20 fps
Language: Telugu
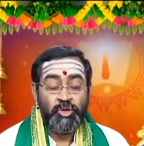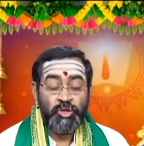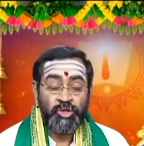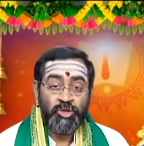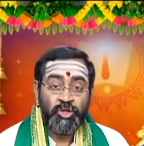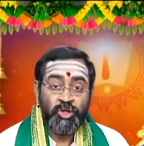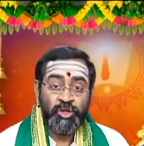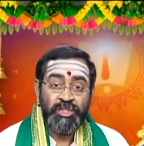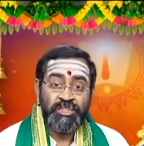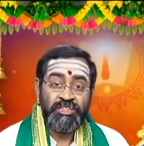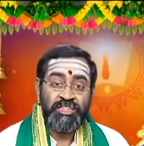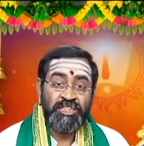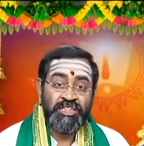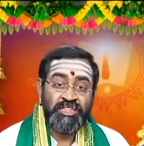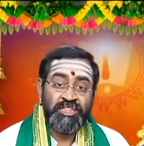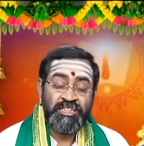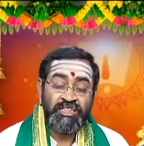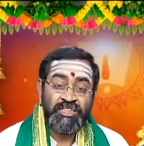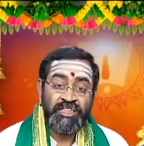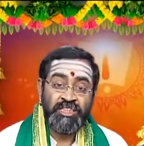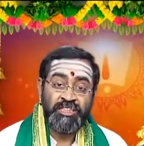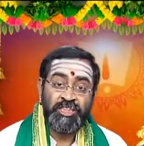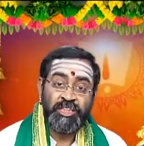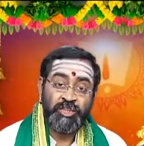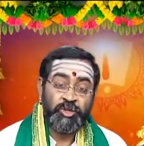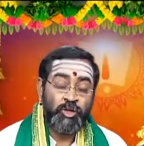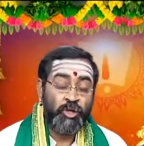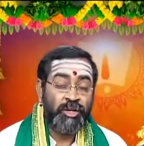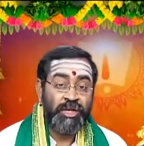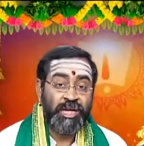దుష్టుల్ని శిక్షించి
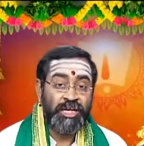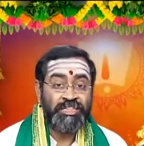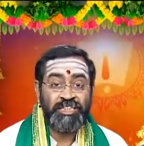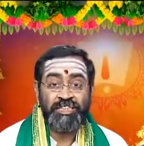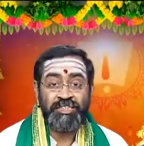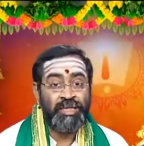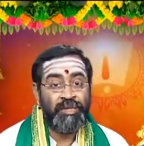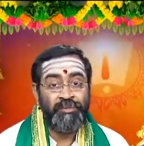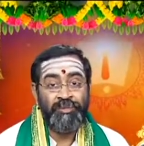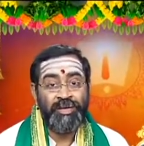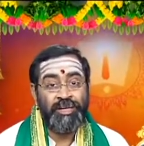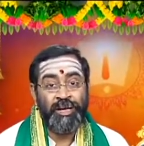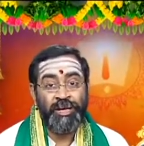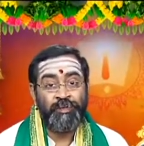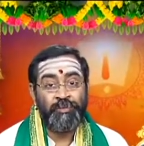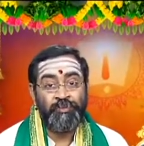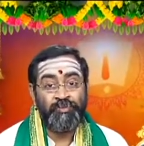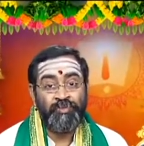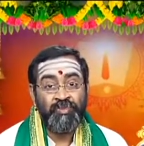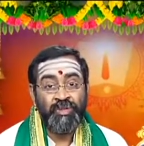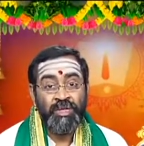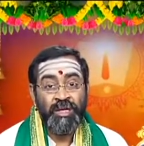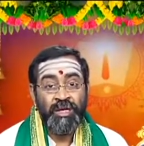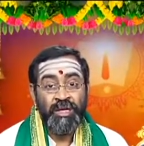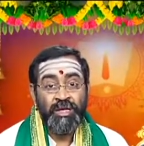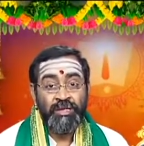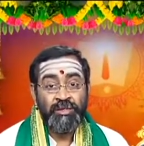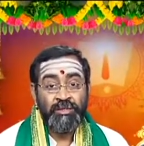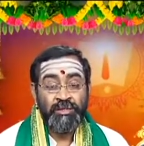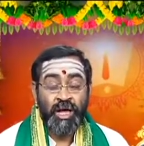శిష్టుల్ని రక్షించడమే కాదు
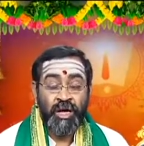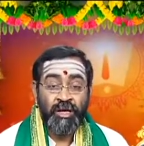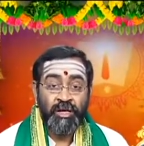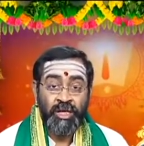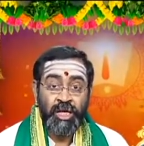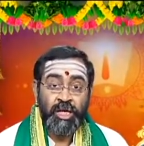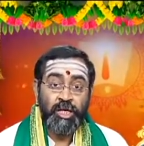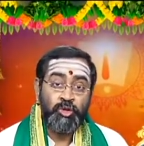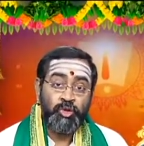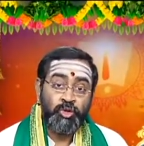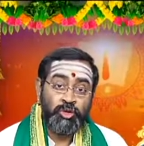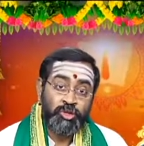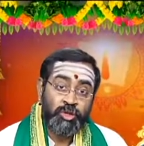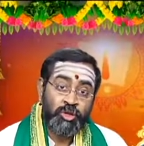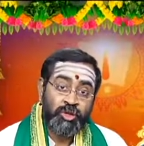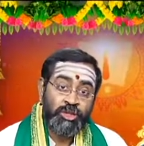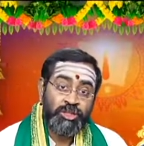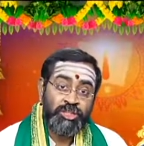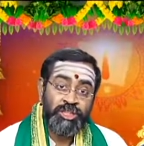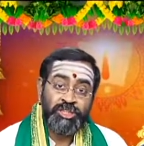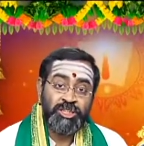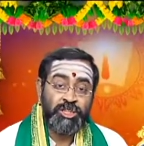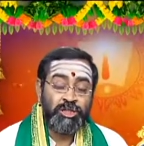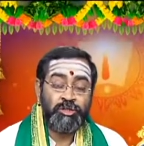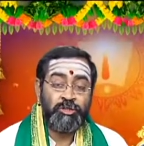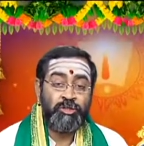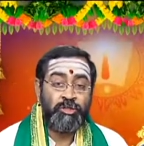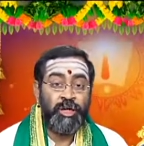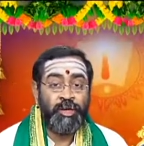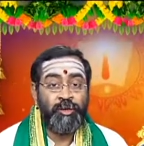తాను ఏ దుష్టుల్ని
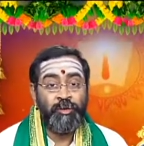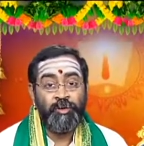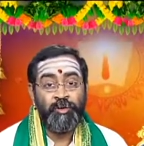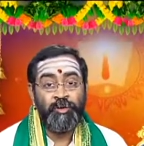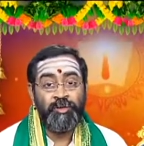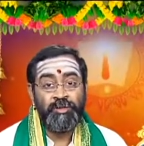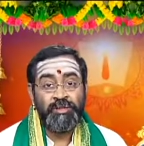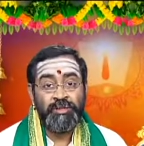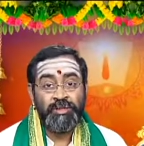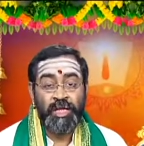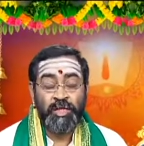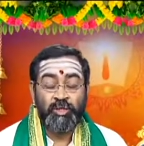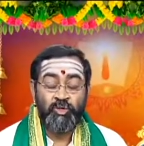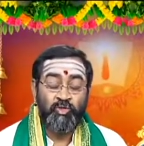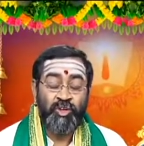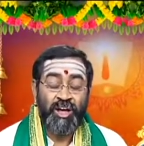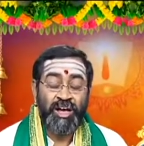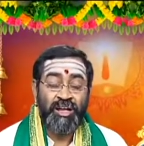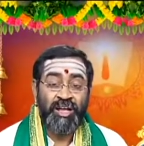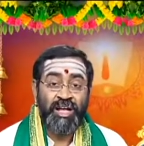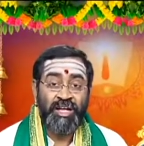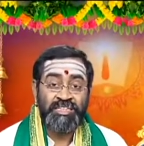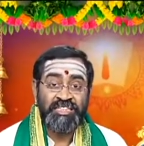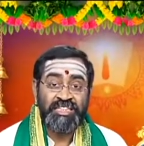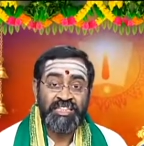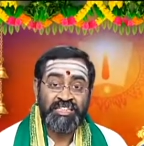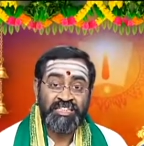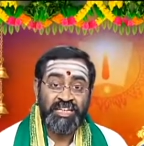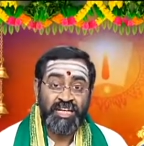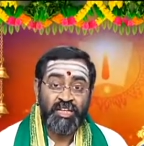శిక్షిస్తున్నాడో తద్వారా ఆ
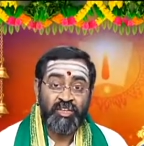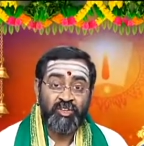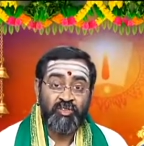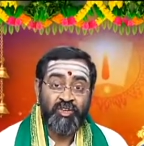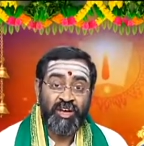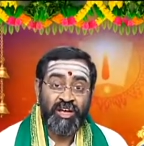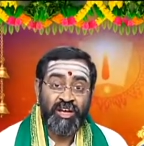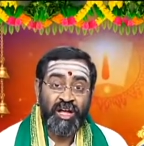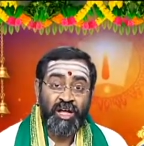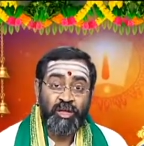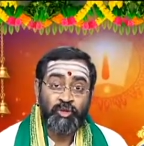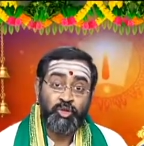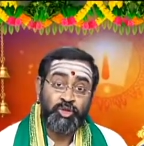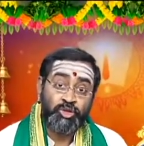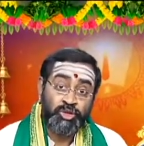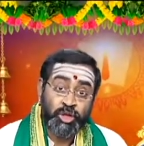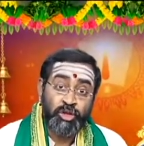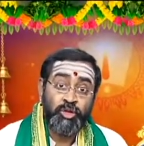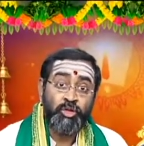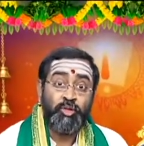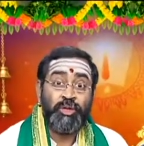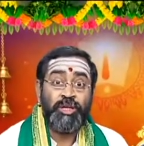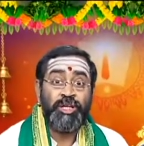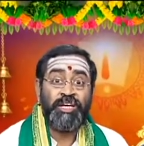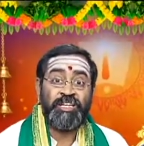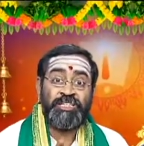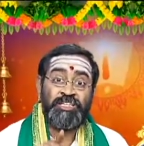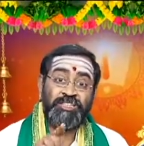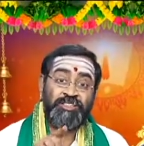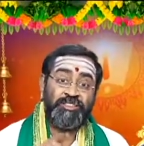శిక్షణ ద్వారా దుష్టుల్ని
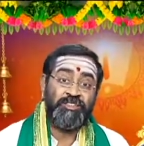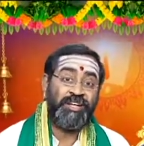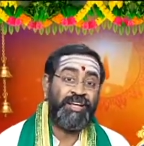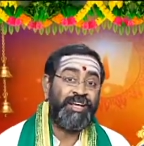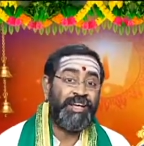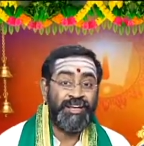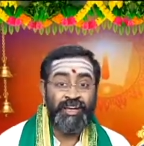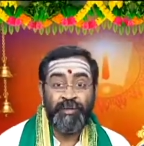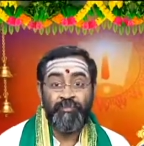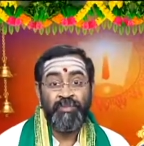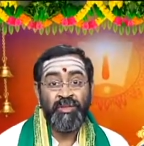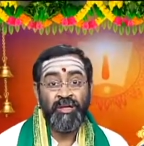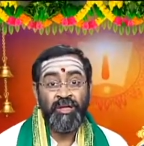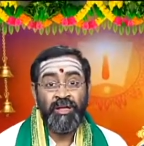కూడా రక్షిస్తున్నాడు ఆయన